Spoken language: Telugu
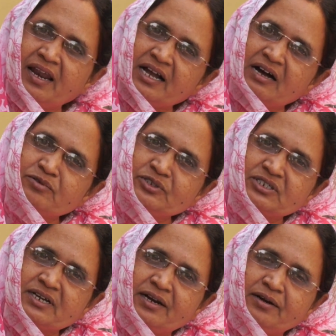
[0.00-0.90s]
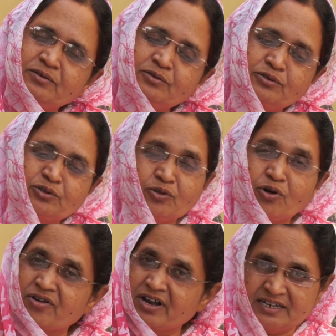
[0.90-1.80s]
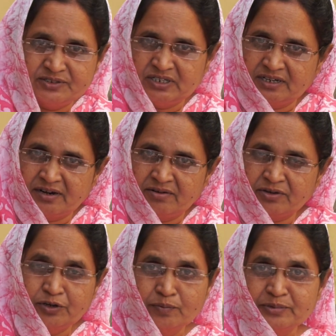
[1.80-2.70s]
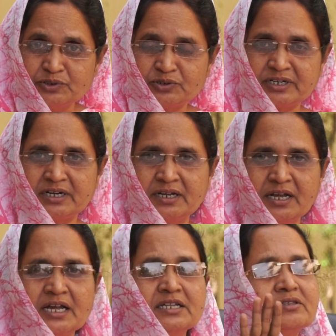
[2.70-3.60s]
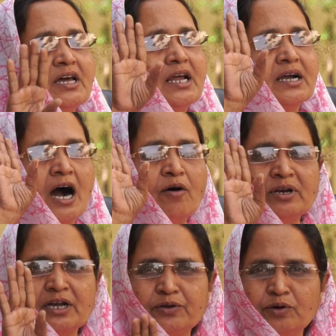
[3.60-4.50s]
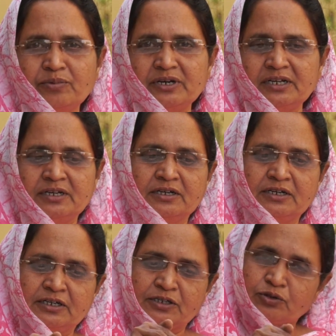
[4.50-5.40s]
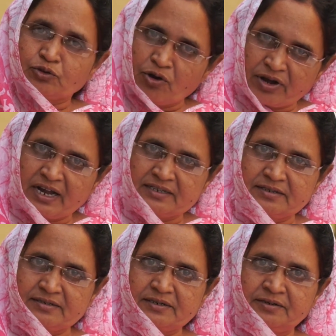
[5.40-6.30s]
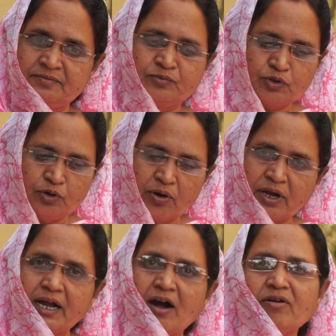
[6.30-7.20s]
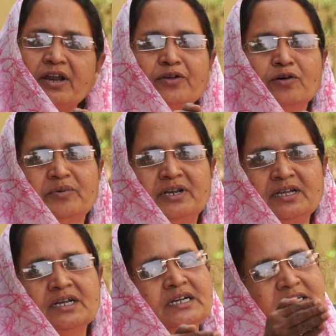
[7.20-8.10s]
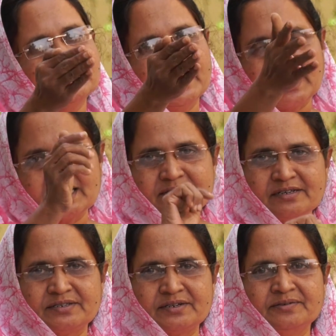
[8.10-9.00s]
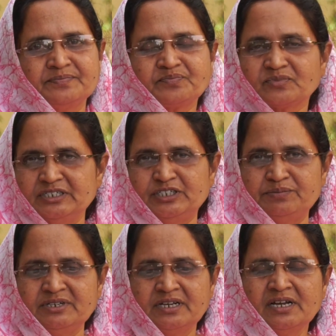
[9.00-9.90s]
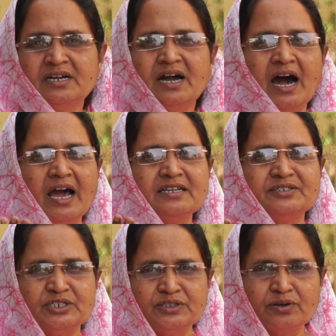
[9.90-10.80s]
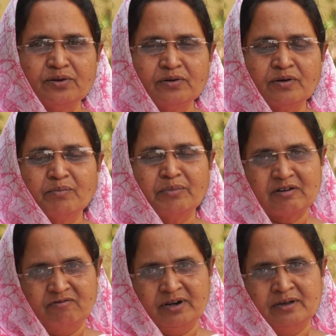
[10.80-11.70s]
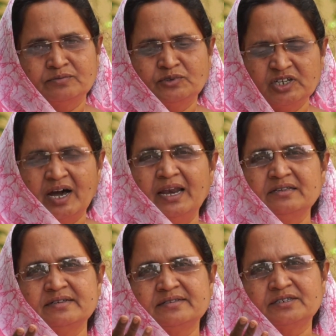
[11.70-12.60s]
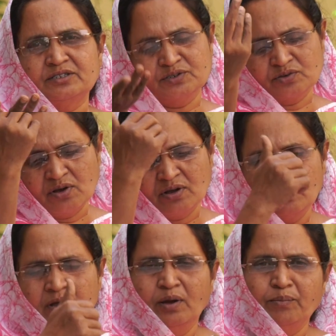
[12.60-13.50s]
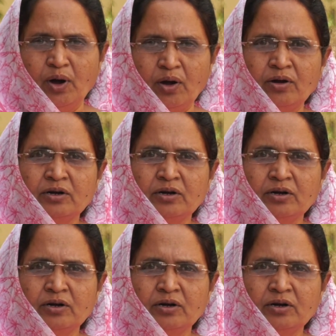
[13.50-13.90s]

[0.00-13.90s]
తలగా ఉంచగలడు తోకగా చేయగలడు యోబుని చూడండి తలగా ఉన్న యోబుని తోకగా చేశాడు తోకగా ఉన్న యోబుని తలగా చేశాడు నిజమే ఆయన చేతులు మనం ఉన్నాం ఛాలెంజ్ చేశాడు తీసుకో పో